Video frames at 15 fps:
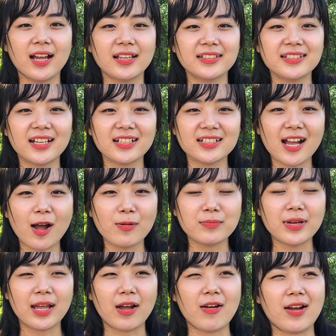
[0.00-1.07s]
nhân công
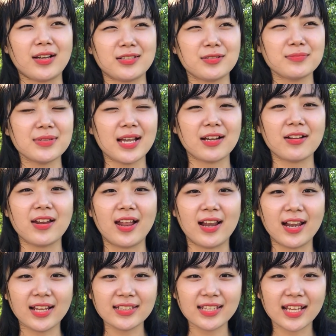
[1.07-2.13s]
nè hoặc chúng ta có thể
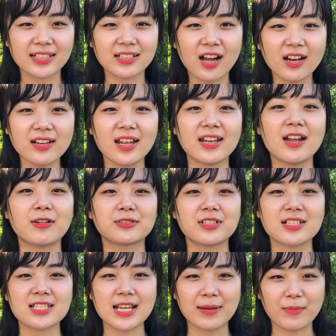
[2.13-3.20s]
lấy tiền đó để đầu tư
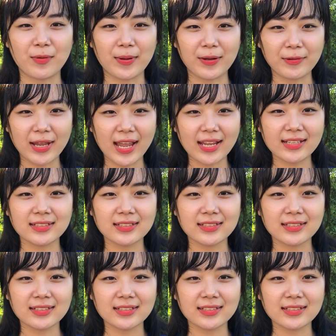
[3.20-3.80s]
sang một ao khác